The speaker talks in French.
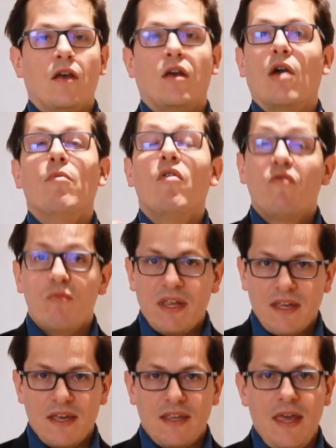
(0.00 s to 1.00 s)
comment vous
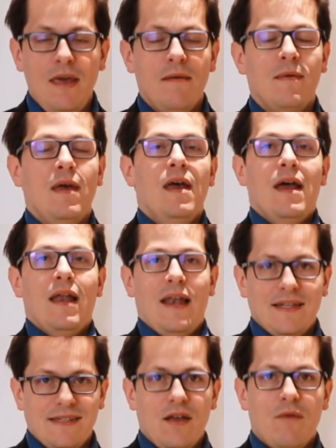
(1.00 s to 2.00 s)
m'écririez la
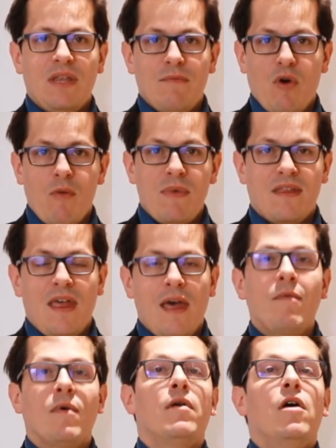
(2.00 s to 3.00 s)
somme des premiers
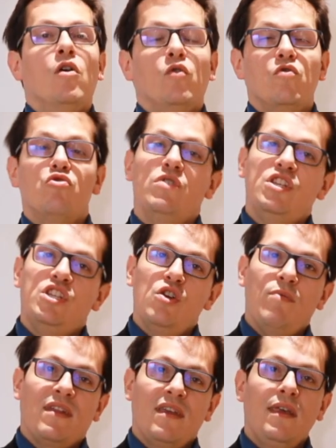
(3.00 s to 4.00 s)
termes d'une suite
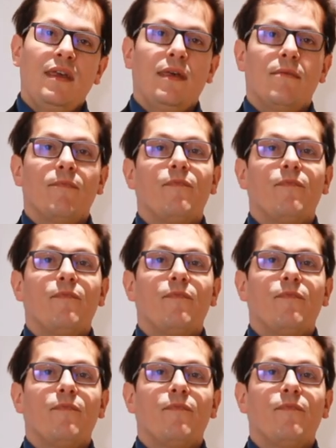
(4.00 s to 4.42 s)
géométrique